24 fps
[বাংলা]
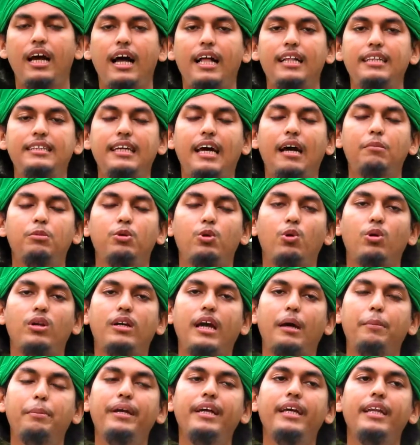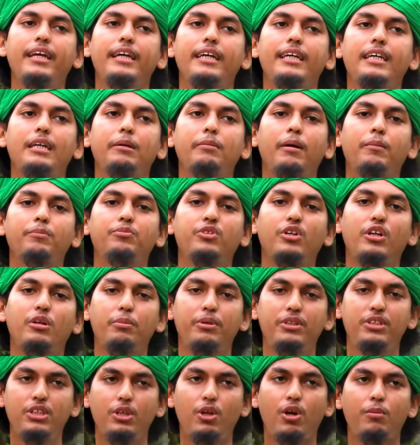আল জামিউল কবির ইমাম
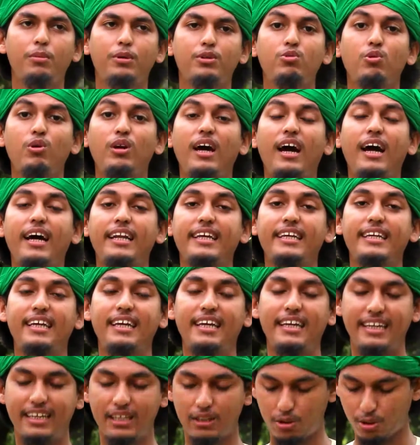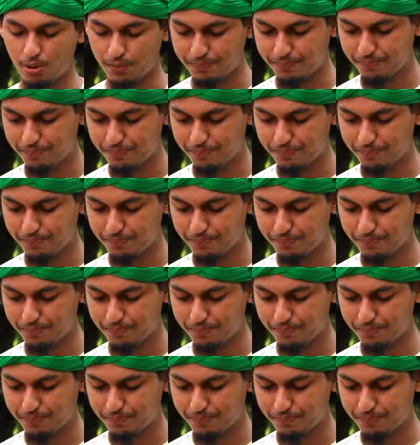তিরমিজি রহমতুল্লাহ আলহির লিখিত